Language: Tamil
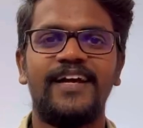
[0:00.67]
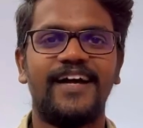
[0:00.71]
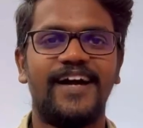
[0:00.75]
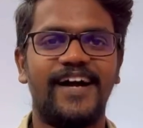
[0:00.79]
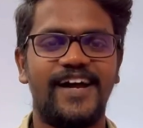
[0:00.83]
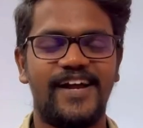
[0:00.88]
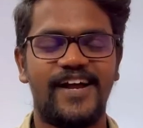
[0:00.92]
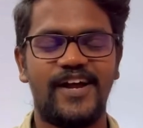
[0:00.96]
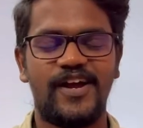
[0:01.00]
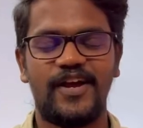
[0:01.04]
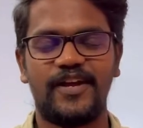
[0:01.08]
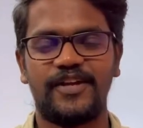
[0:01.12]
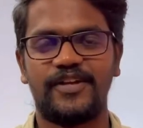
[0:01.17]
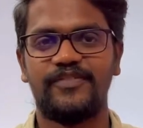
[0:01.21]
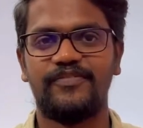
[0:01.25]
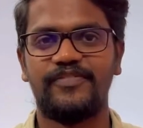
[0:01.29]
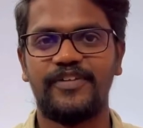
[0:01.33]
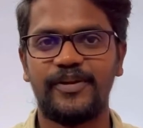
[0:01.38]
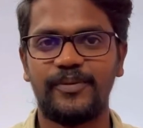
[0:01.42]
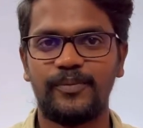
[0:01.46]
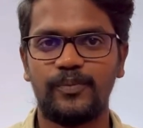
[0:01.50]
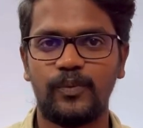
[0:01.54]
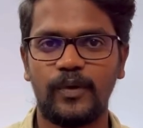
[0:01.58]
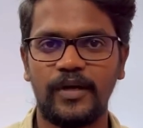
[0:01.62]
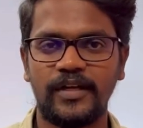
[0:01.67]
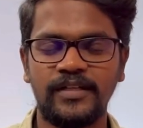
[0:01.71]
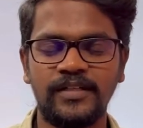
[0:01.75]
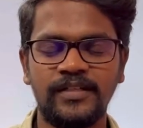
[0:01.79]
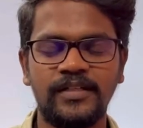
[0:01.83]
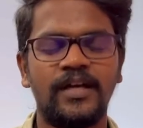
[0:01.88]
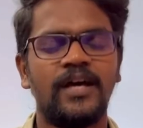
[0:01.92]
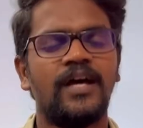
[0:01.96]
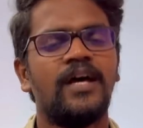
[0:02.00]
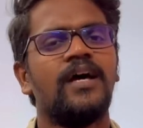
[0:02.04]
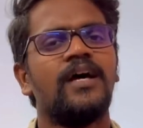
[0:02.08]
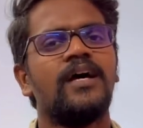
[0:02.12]
ஹாய் எவ்ரி ஒன்
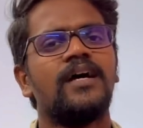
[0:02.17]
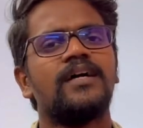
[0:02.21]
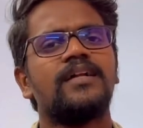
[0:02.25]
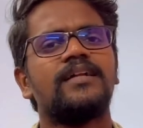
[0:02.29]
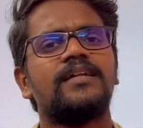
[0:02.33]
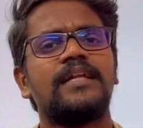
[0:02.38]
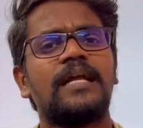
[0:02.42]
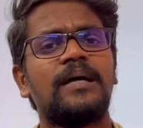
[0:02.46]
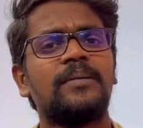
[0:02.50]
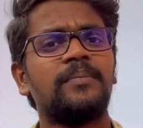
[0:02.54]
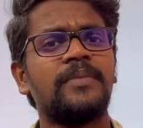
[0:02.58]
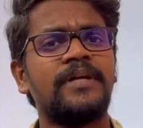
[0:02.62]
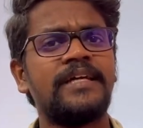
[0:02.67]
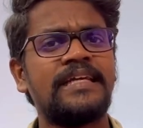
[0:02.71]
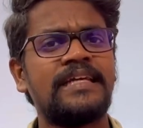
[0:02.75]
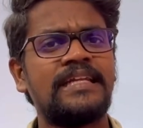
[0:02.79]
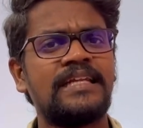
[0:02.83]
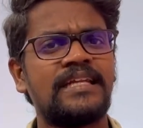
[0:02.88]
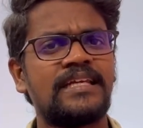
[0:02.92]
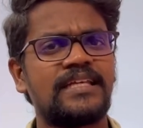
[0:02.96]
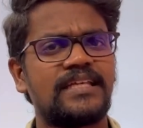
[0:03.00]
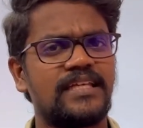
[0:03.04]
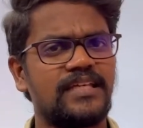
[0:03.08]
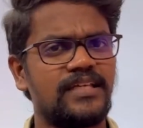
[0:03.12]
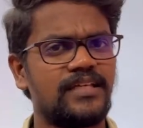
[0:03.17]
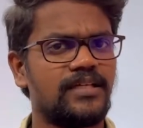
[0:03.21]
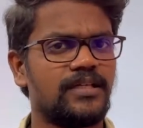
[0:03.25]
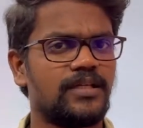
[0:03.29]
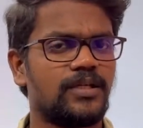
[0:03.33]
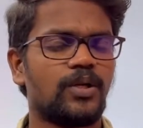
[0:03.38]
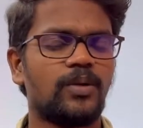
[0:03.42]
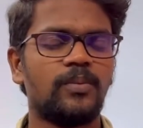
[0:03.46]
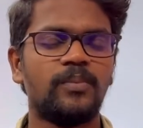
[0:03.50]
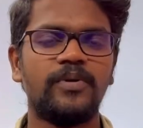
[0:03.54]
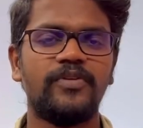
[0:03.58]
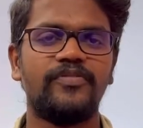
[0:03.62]
நம்ம இன்னைக்கு
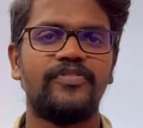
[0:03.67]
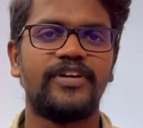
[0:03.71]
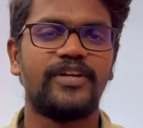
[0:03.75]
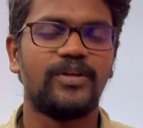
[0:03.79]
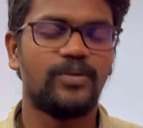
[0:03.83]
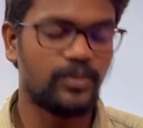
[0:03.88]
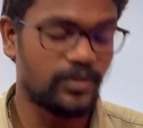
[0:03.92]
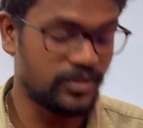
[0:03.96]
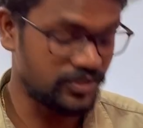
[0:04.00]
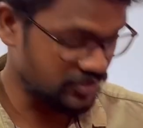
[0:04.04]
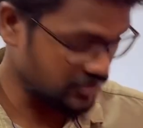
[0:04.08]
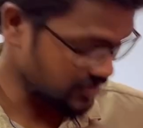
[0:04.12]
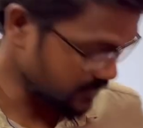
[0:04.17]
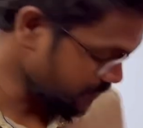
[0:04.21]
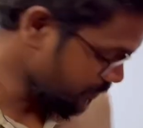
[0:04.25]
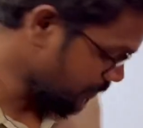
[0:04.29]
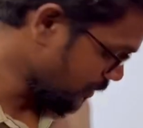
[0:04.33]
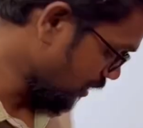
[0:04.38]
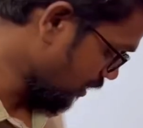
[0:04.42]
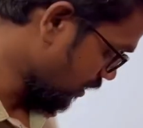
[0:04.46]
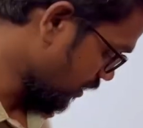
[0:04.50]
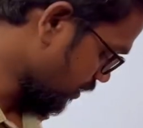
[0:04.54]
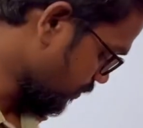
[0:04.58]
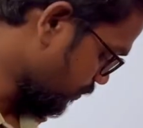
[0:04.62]
ரொம்பவே ஒரு சிம்பிளான